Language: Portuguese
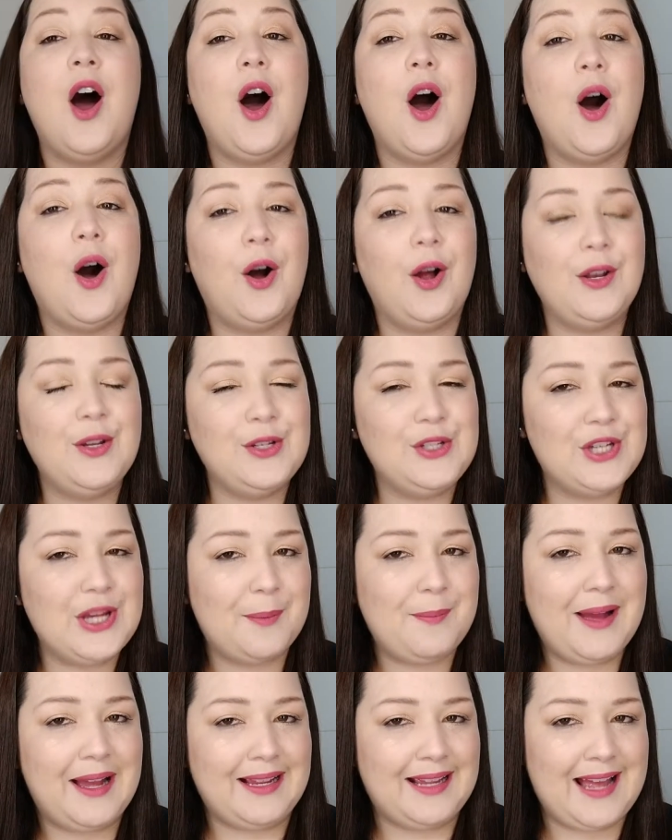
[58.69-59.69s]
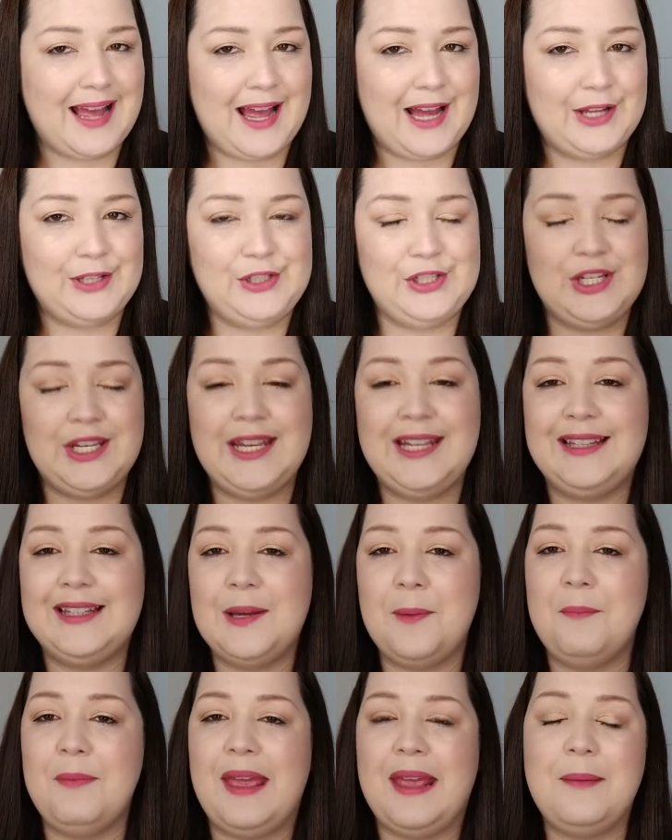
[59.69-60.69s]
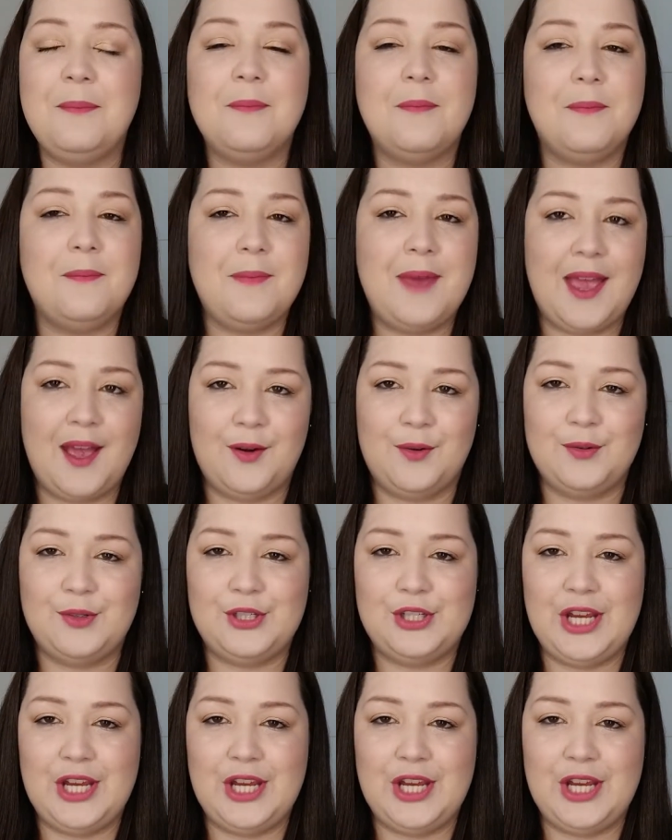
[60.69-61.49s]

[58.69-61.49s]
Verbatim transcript: óleo de abacate e também mel,